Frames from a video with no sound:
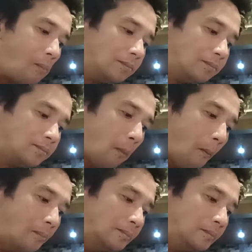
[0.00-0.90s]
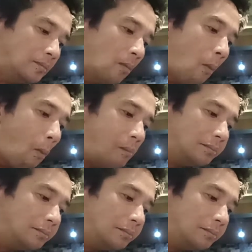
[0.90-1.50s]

Masarap talaga mga